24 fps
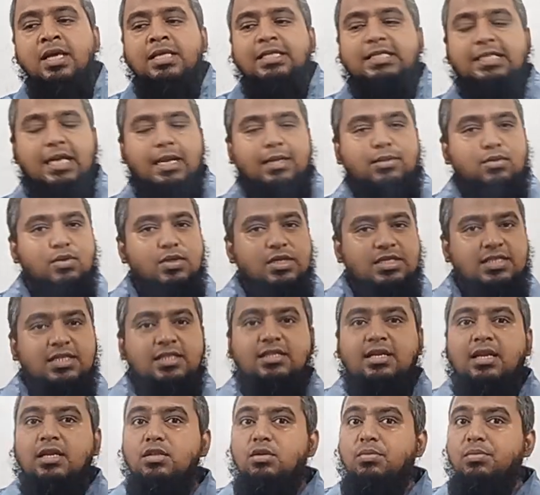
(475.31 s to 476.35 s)
যারা তো নিশ্চিত
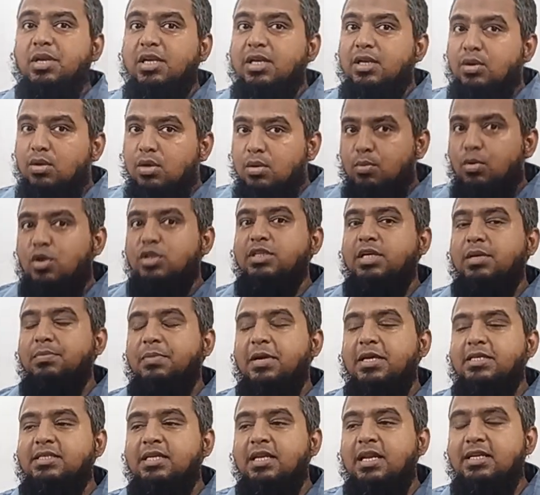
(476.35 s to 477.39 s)
তারা তো বিক্রি করে মজাই
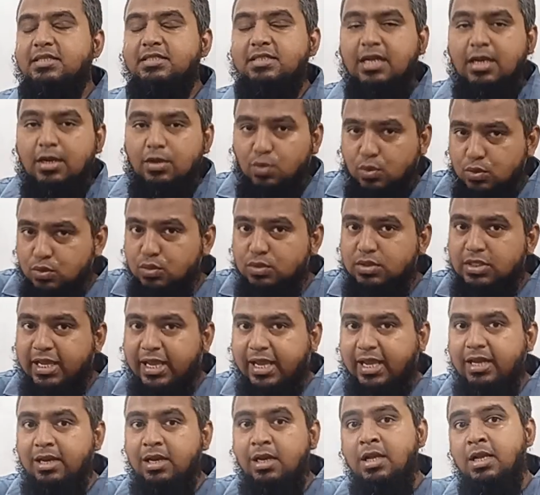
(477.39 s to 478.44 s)
পাইছেন আর যারা নতুন
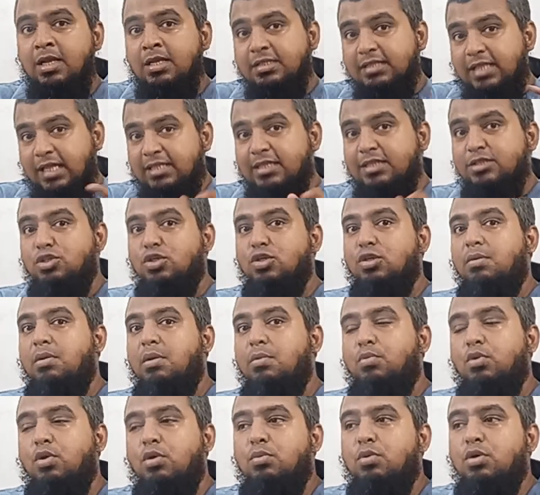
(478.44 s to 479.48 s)
দেখেন তাদের জন্য আমরা
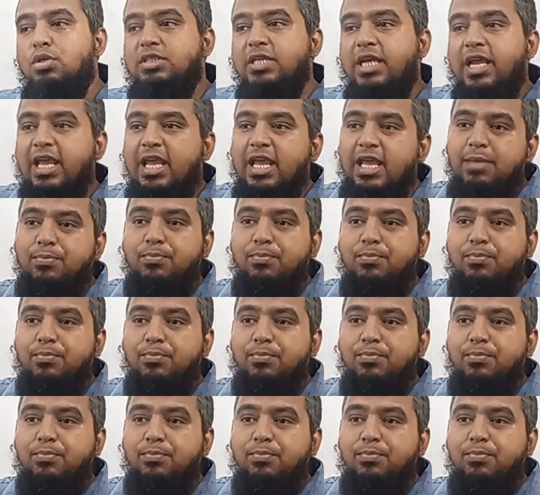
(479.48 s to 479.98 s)
বলবো যে এই